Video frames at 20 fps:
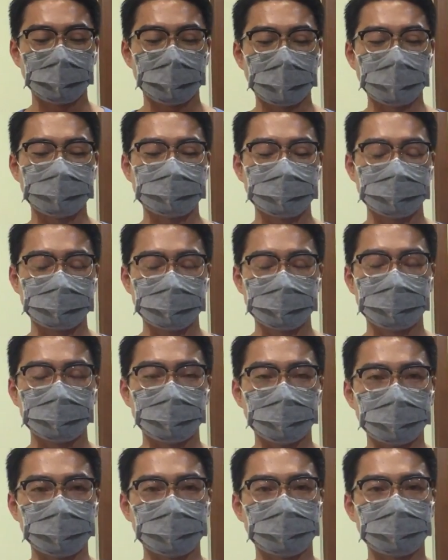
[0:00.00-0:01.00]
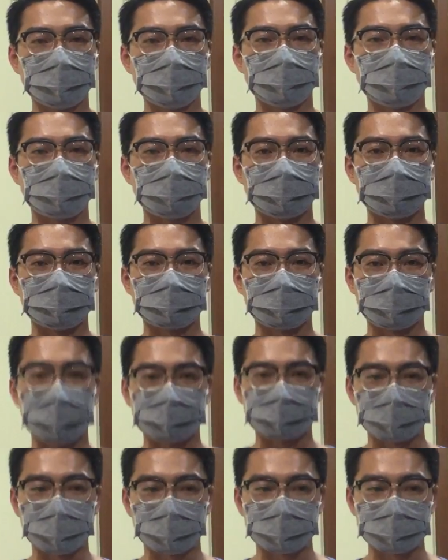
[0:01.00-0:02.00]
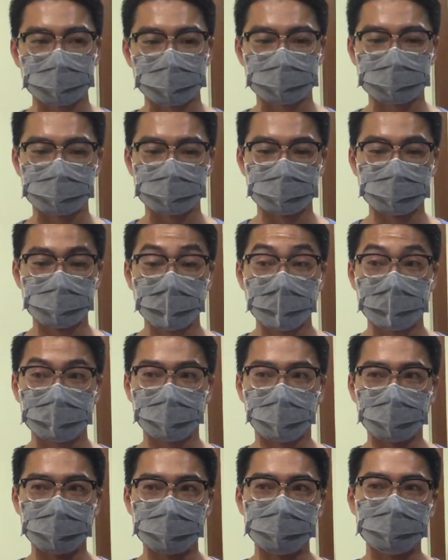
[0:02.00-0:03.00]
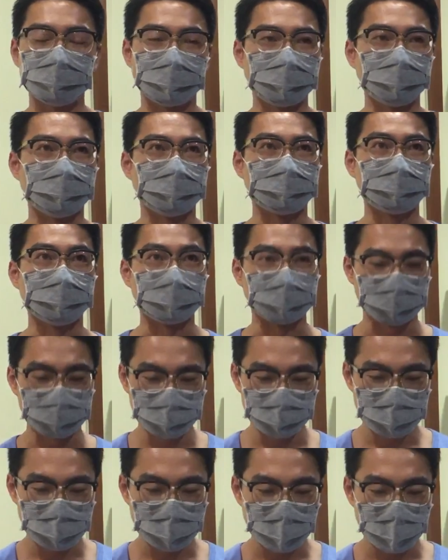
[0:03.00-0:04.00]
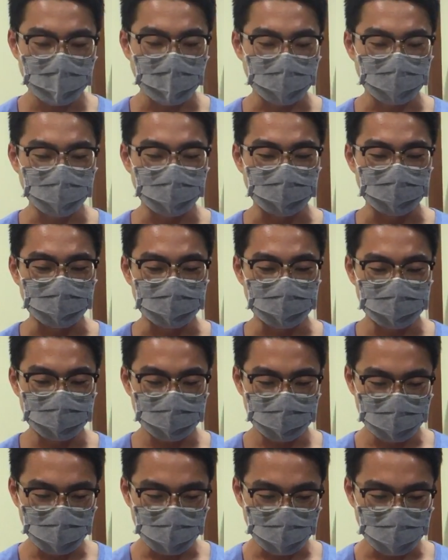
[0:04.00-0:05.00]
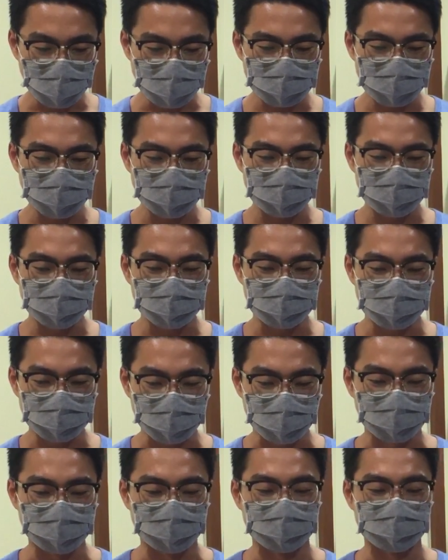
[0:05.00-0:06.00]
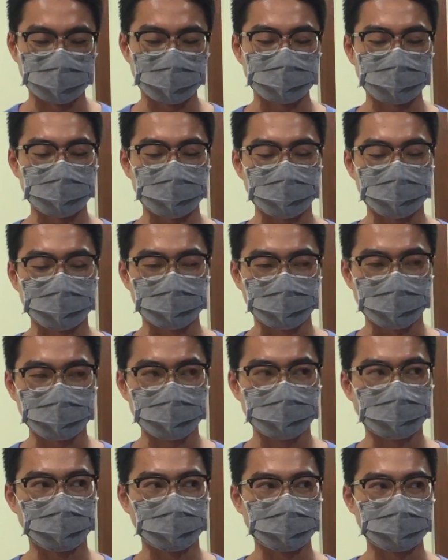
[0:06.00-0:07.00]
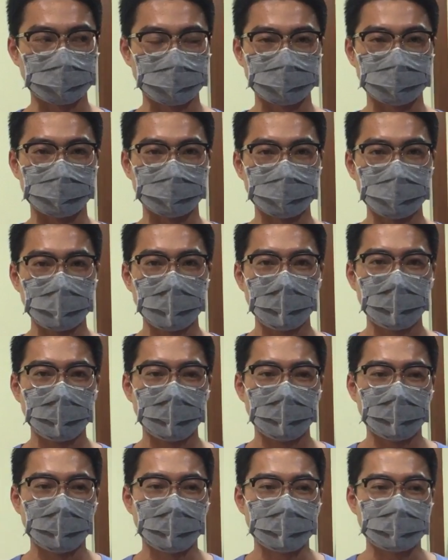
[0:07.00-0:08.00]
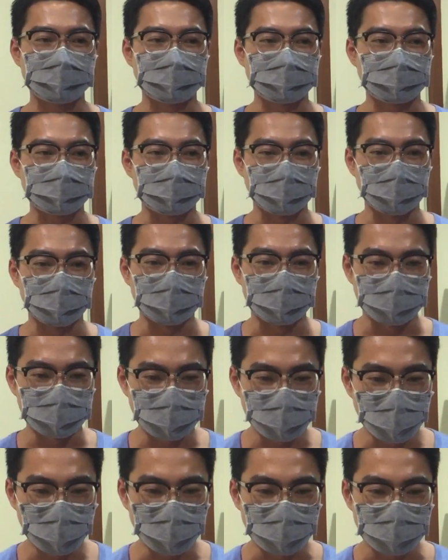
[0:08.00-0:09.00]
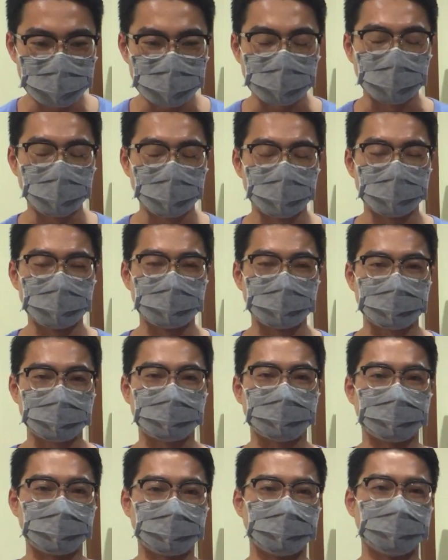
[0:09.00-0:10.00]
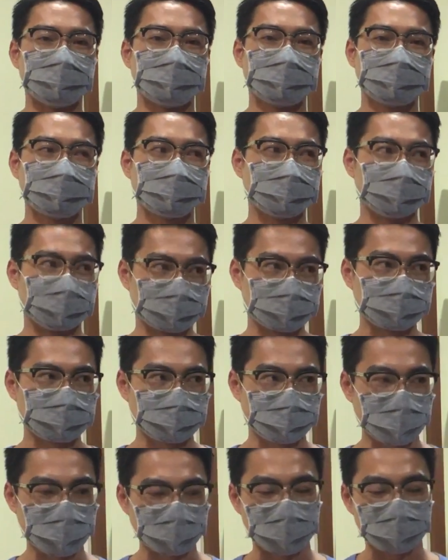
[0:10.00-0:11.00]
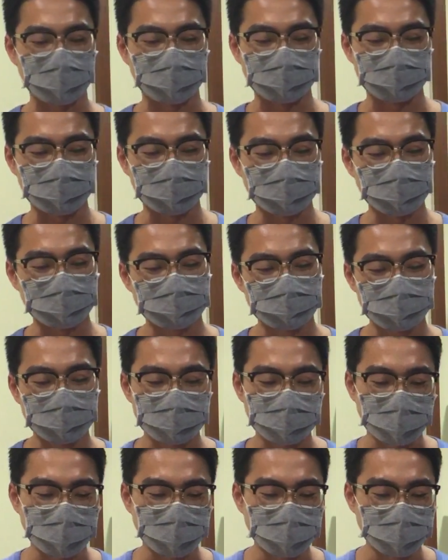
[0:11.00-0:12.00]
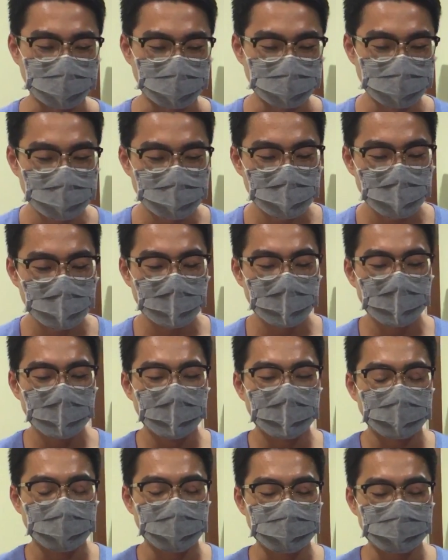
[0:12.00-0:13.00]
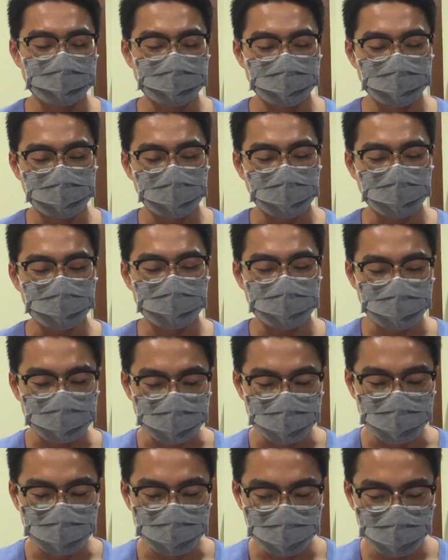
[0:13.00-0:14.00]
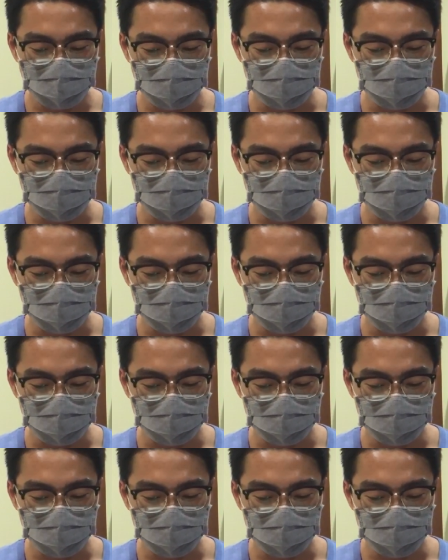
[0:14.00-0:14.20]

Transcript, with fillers: 办这次活动，让我可以参加这样子有意义的活动，还有一一个要感谢的是小伦，他在游戏中其实呃为我解惑了许多，非常感谢他这三位人。那今天一开始呢，